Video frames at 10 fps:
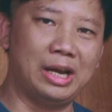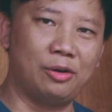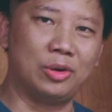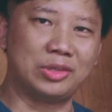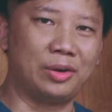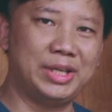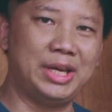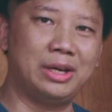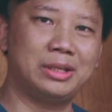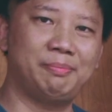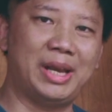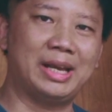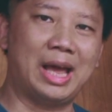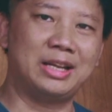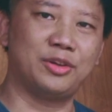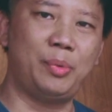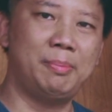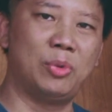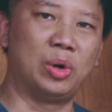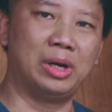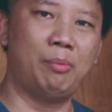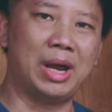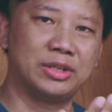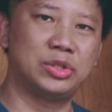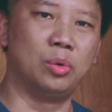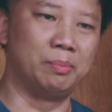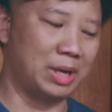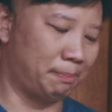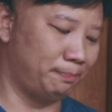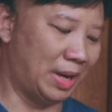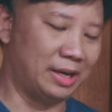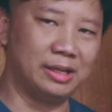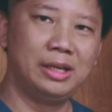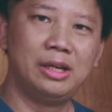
เนี่ยเรากดสองทีก็จะเป็นการสวิตช์โหมดระหว่างซูมกับเป็น